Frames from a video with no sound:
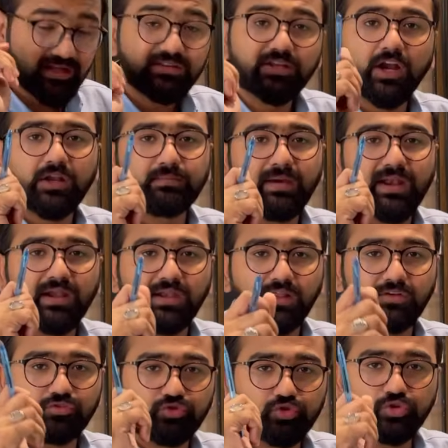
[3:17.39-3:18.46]
थर्ड बैलेटिंग
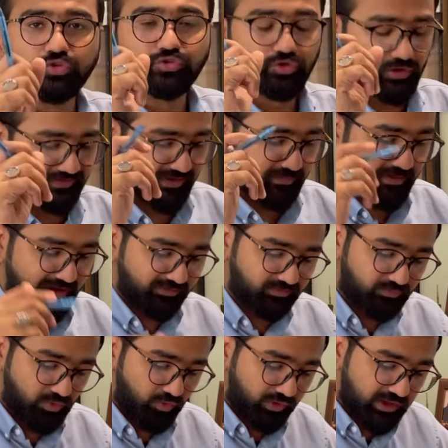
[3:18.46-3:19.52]
जून 2022
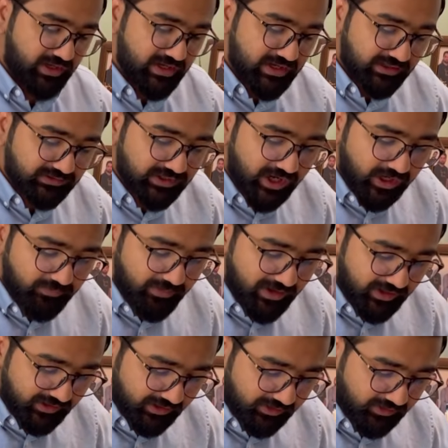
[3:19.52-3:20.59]
में होगी थर्ड
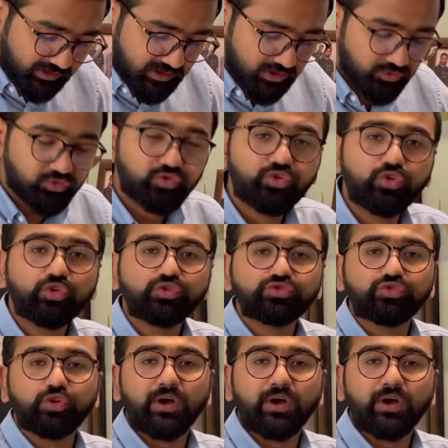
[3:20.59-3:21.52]
बैलेटिंग जून